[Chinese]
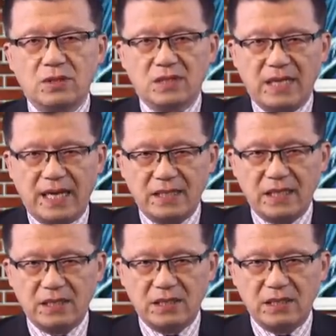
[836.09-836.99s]
它这
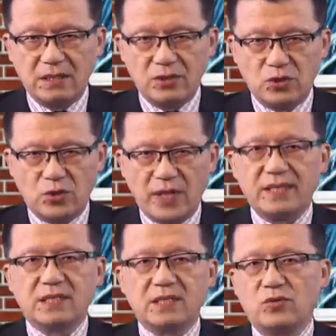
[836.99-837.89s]
个是
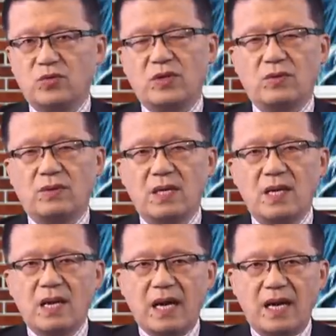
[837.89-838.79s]
全资的拥有。
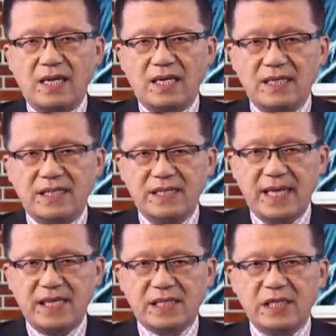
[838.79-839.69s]
二零零七
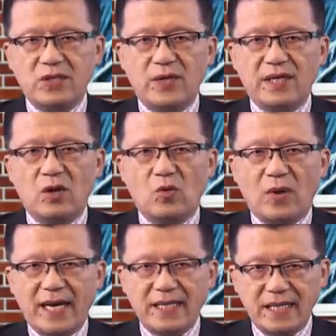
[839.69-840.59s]
年十一月呢，
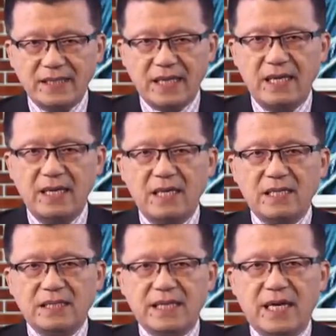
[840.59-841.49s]
华英呢
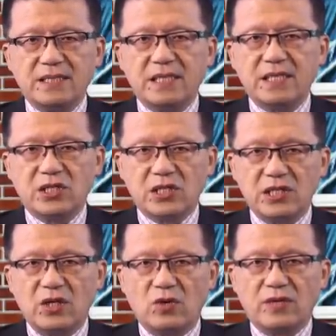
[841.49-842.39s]
将其
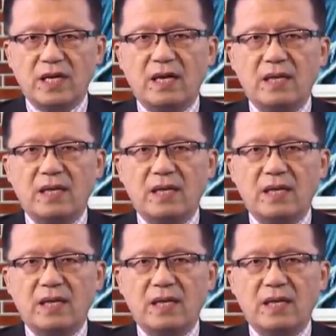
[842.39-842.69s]
持有的